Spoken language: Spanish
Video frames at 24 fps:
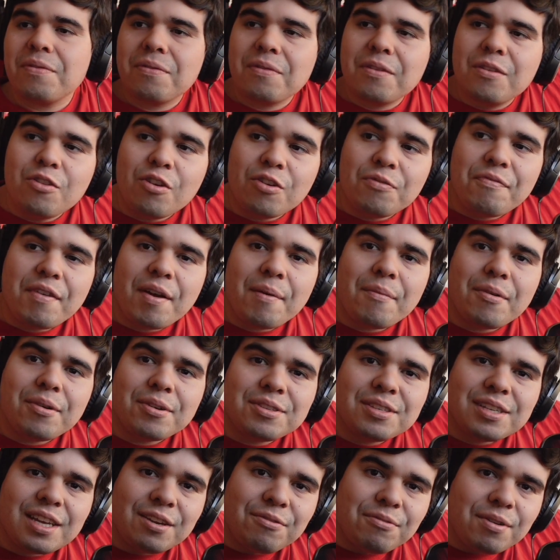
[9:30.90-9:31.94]
nos
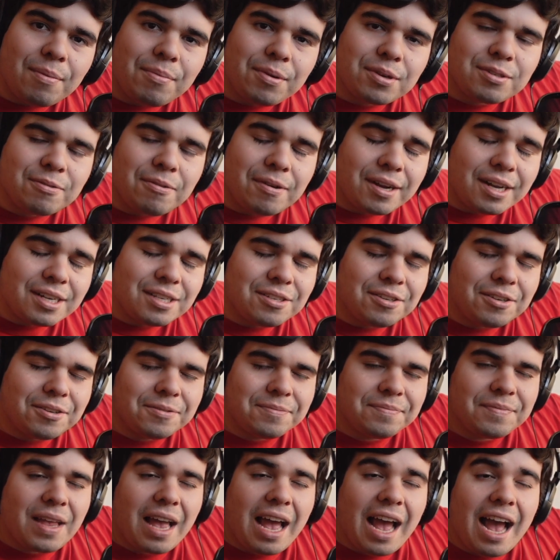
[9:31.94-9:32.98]
vemos en una próxima ocasión.
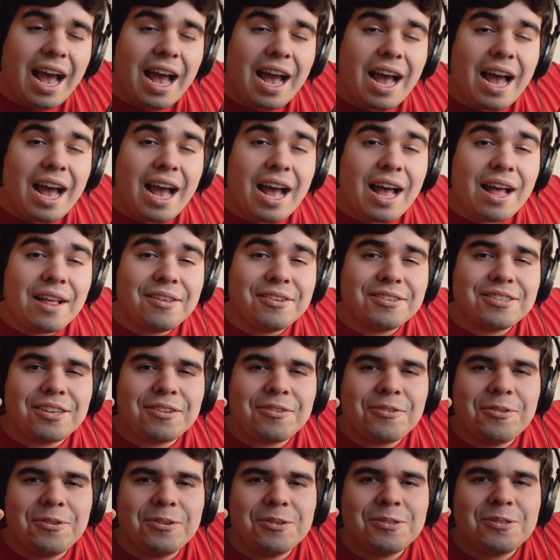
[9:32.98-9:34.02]
Adiós a
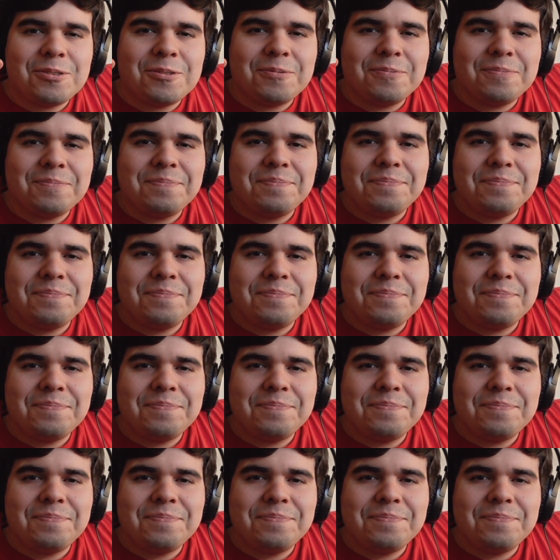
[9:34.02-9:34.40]
todos.